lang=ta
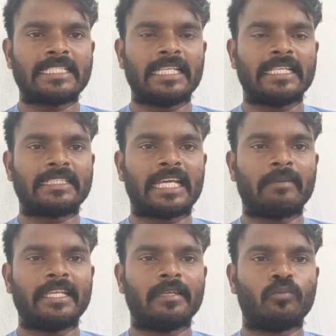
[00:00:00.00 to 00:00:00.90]
கட்சியின்
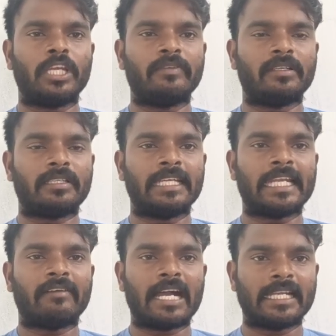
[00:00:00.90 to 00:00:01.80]
தலைமையின் முடிவு
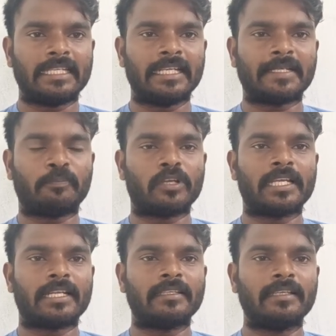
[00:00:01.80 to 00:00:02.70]
என்னவாக இருக்கப்
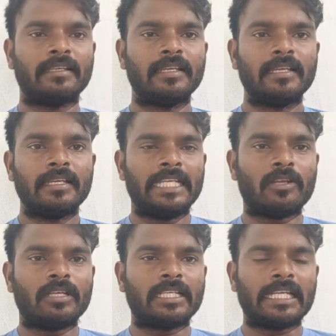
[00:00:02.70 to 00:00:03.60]
போகின்றது
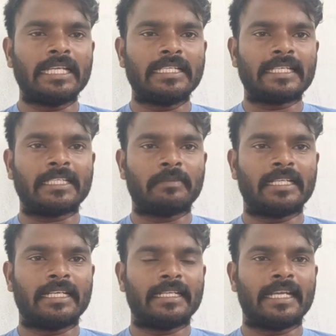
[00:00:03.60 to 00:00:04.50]
ஈரோடு கிழக்கு
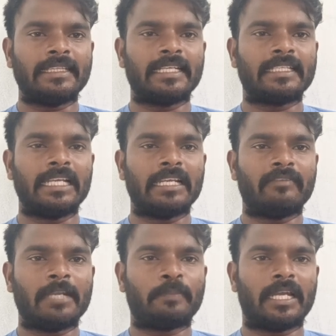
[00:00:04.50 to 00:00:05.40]
சட்டமன்ற இடைத்தேர்தலில்
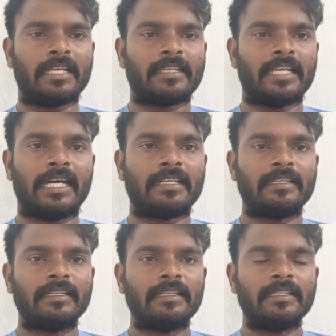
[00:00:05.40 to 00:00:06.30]
வேட்பாளர் யார்
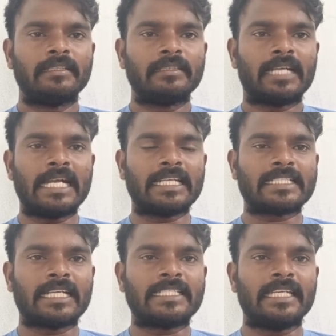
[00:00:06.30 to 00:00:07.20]

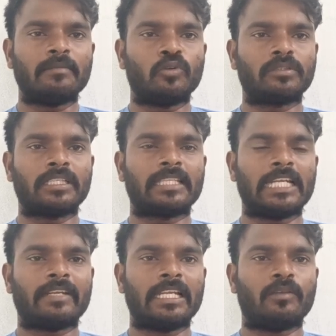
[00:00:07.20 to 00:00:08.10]
காங்கிரஸ் கட்சியின் மூத்த
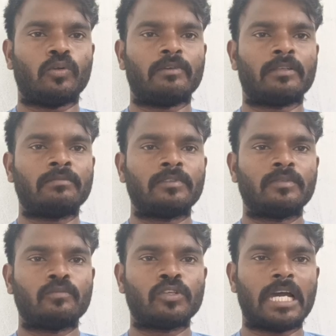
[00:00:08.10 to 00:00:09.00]
தலைவர்களில் ஒருவரும்
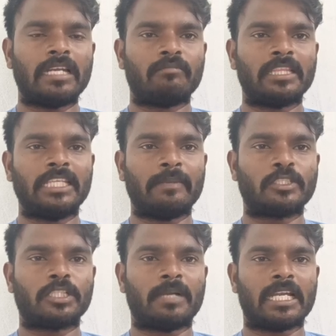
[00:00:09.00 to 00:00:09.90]
முன்னாள் மத்திய
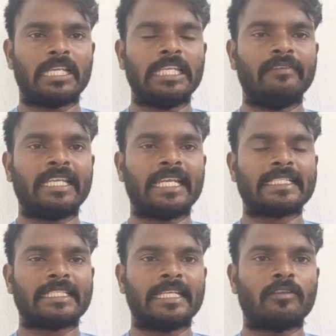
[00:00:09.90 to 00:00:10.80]
அமைச்சருமான இவி கே
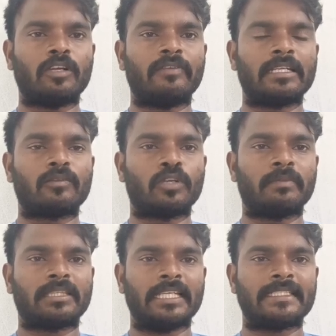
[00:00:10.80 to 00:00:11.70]
எஸ் இளங்கோவன்
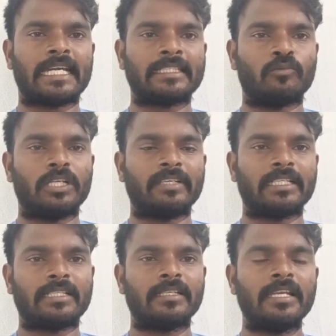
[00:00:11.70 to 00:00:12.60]
குடும்பத்தை சார்ந்த
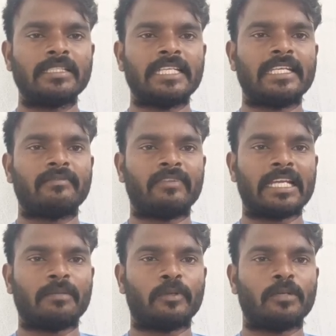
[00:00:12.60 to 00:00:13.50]
ஒருவருக்கு சீட்
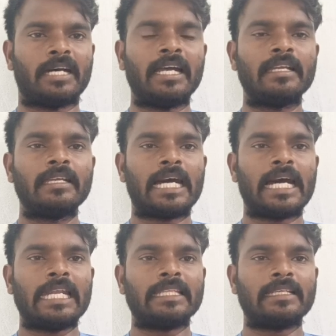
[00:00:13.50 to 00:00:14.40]
வழங்கப்படுமா
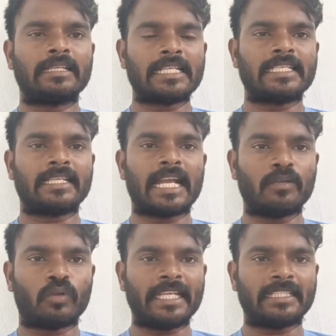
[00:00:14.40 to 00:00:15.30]
அல்லது கட்சிக்காக
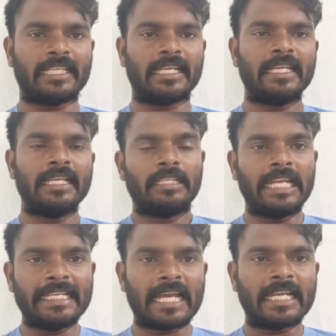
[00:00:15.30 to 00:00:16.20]
உழைத்த
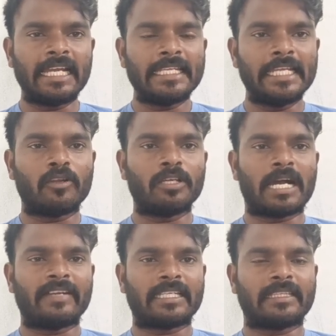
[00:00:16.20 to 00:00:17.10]
இளைஞராக ஈரோடு
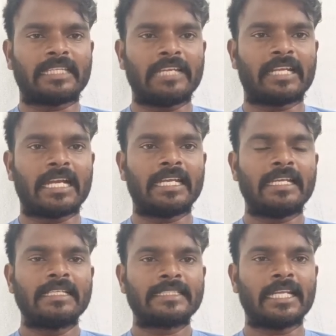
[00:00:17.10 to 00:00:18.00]
மாவட்ட தலைவராக
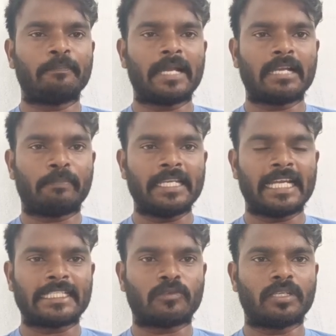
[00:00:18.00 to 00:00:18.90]
சிறப்பாக
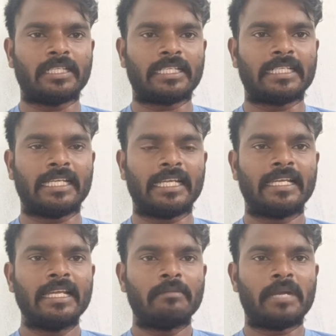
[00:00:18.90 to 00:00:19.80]
பணியாற்றி கொண்டிருக்கின்ற
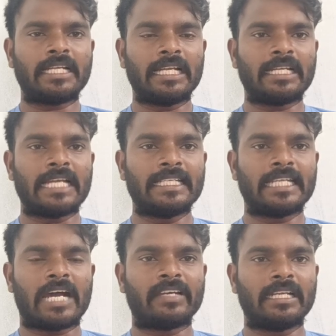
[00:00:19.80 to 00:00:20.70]
மக்கள் ராஜன்
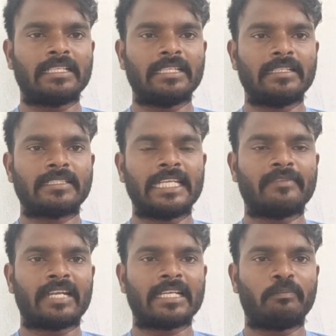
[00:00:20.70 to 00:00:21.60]
அவர்களுக்கு
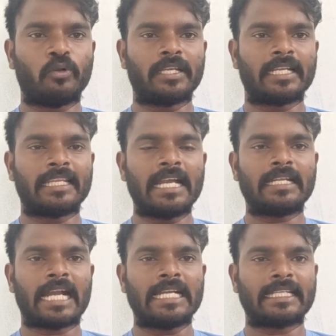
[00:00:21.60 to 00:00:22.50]
சீட் வழங்கப் போகின்றதா
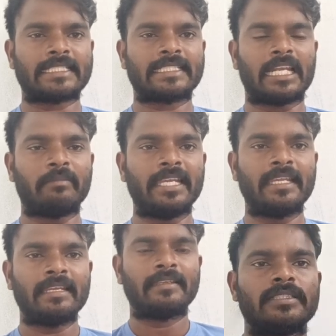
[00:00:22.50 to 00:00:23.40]
காங்கிரஸ் தலைமை
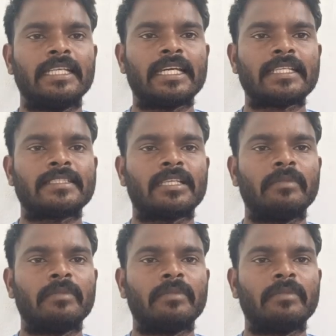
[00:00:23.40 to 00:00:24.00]
சிஆர்எச்